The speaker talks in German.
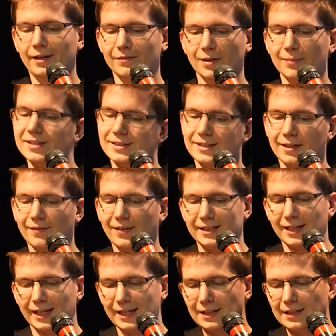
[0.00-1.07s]
Wenn man sich dann da
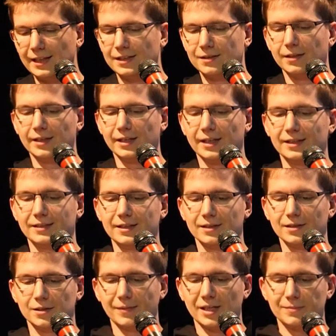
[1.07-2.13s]
weiter reinklickt, äh, sieht
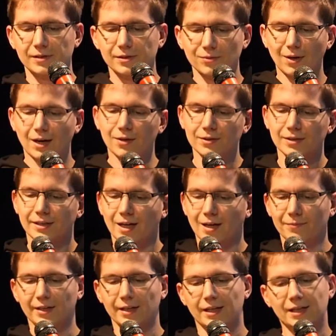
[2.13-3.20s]
das zum Beispiel so aus. Hier
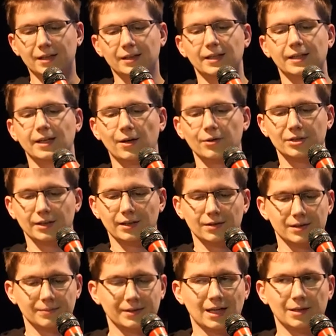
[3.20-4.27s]
haben wir äh, einen Ausschnitt
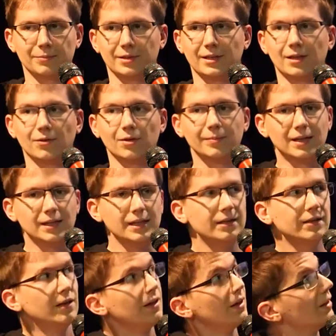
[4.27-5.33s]
aus dem Datenportal von
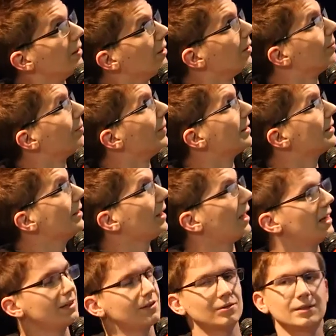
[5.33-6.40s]
Berlin und man sieht
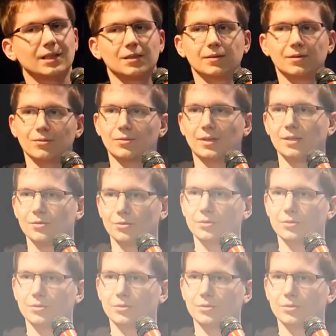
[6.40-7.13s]
also, dass es so ganz